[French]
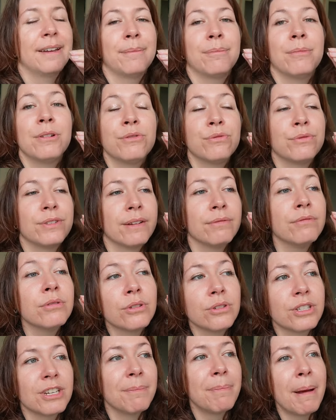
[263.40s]
moi, je vous avoue
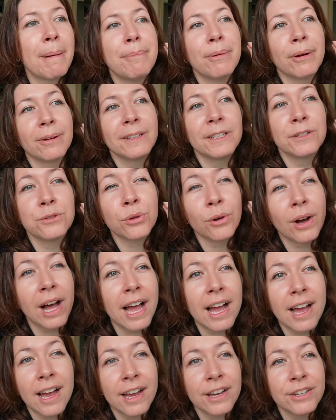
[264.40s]
que j'ai pas peur des
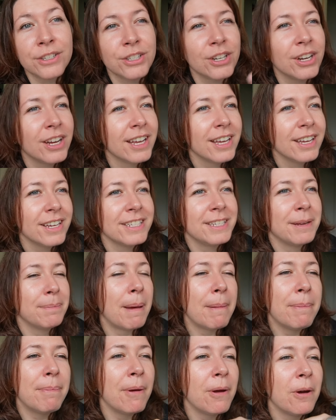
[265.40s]
orages, j'ai
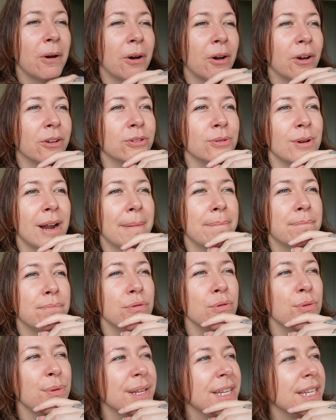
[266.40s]
pas peur euh, de la
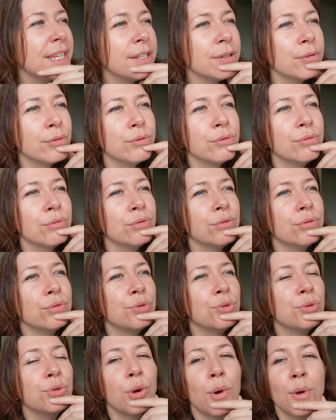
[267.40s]
pluie ou
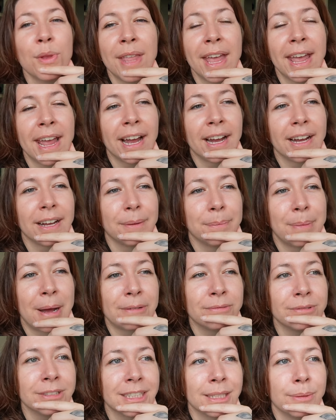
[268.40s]
du tonnerre.
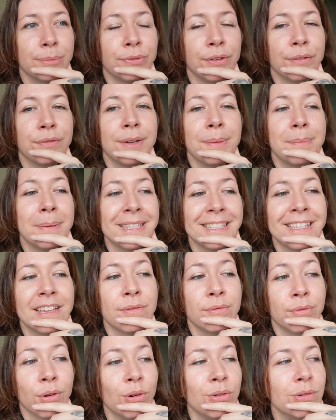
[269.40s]
Par contre, ce qui me fait flipper, c'est
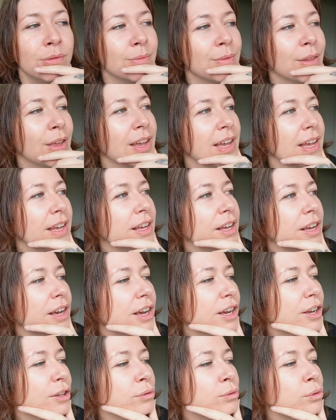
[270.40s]
le vent.
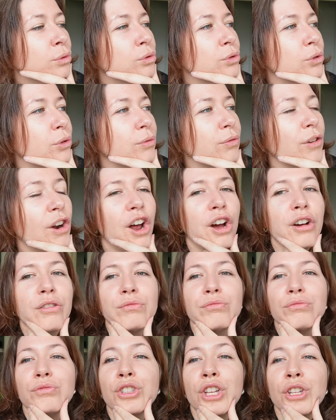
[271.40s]
Donc euh,
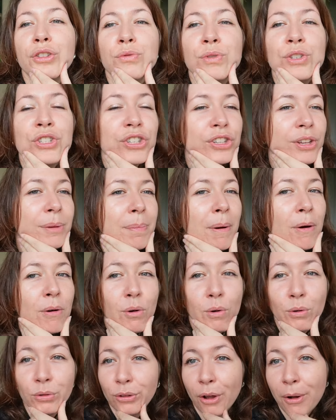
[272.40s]
voilà, cette nuit, j'étais
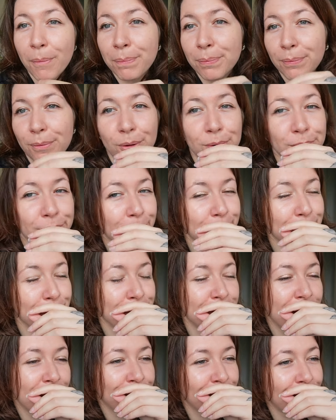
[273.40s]
pas au top, au top
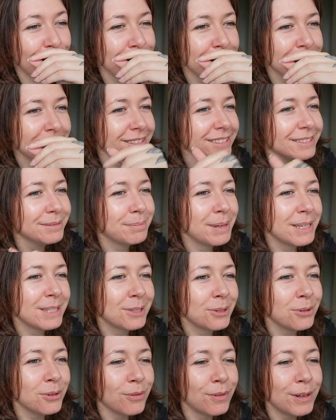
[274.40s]
de ma forme.
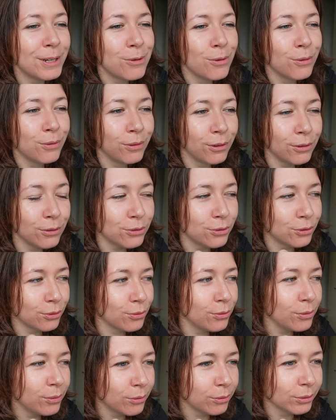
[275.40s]
Parce que en fait le vent, je
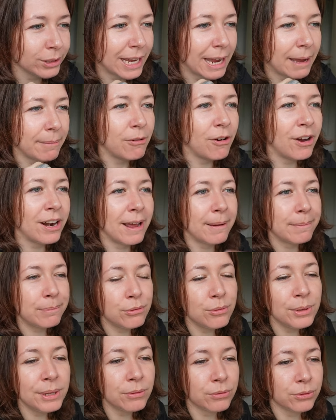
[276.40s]
trouve, contrairement à la
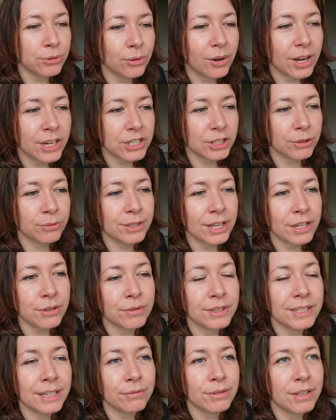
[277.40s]
pluie, aux orages et tout ça,
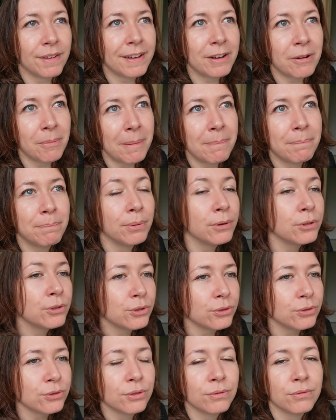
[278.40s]
je veux dire, vous avez quand même peu de
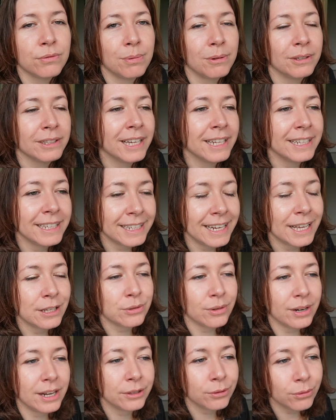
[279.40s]
chances de vous prendre un éclair
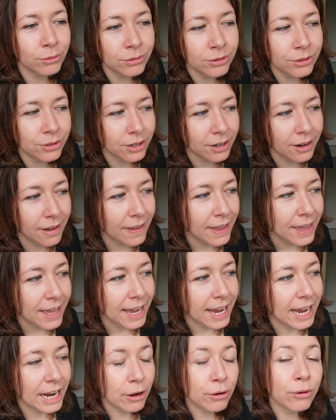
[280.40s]
sur la tronche.
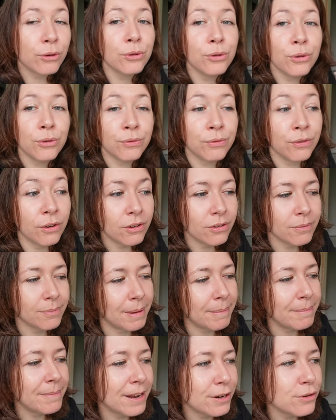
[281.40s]
Alors que le vent,
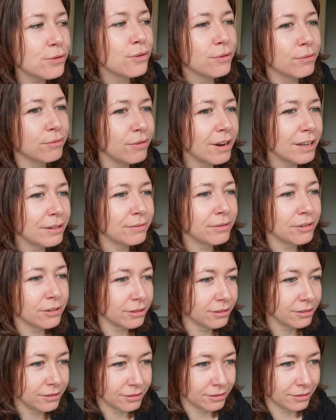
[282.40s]
même là je le vois
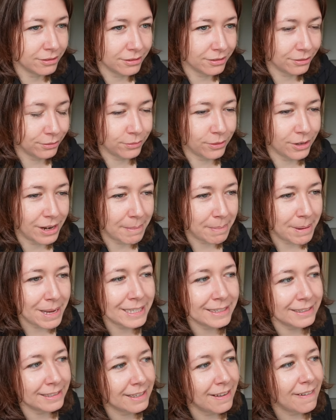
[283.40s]
devant, devant
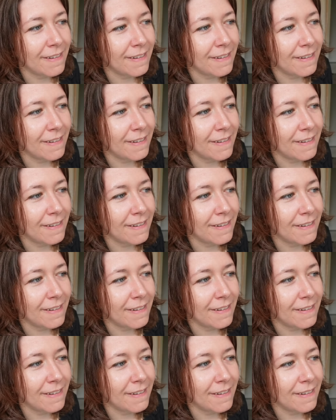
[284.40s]
l'appart,